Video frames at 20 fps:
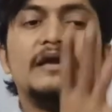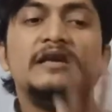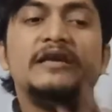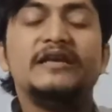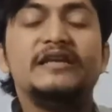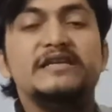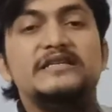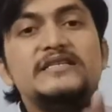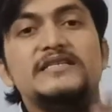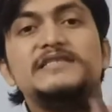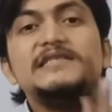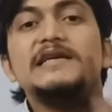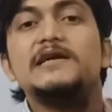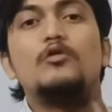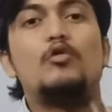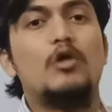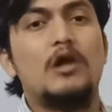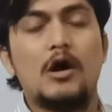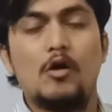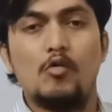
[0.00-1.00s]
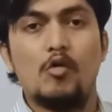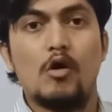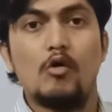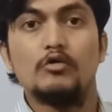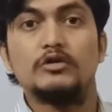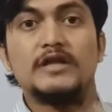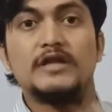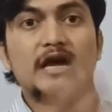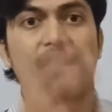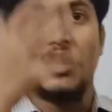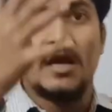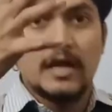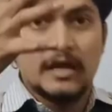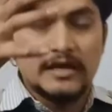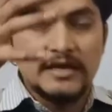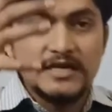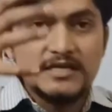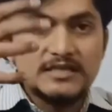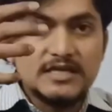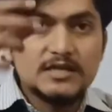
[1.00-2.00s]
नीचे से खुला हुआ होता है
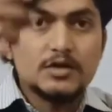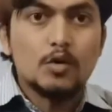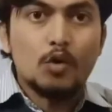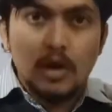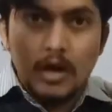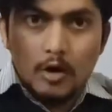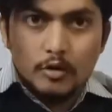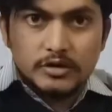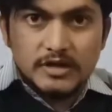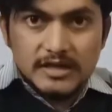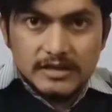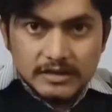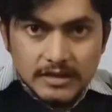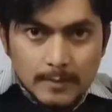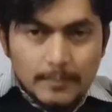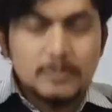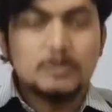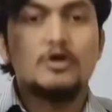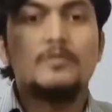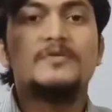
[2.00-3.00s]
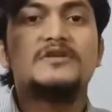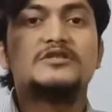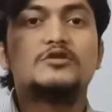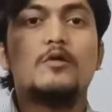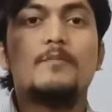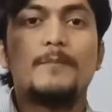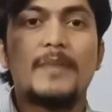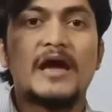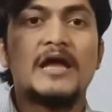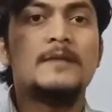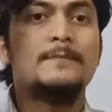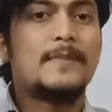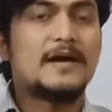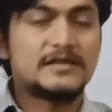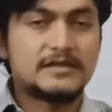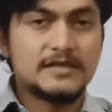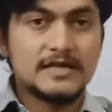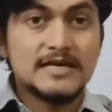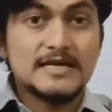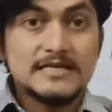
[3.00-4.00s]
नीचे से खुला होता है तभी तो हम इसको पहन
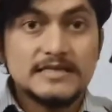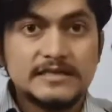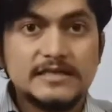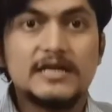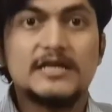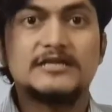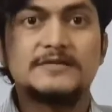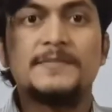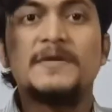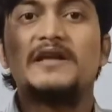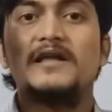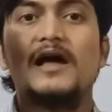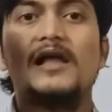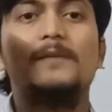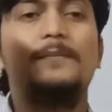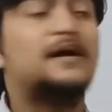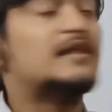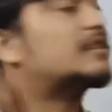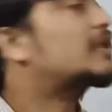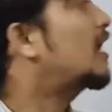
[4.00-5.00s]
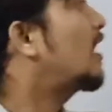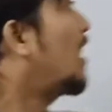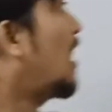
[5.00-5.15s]
पाते हैं सिर इसमें डाल पाते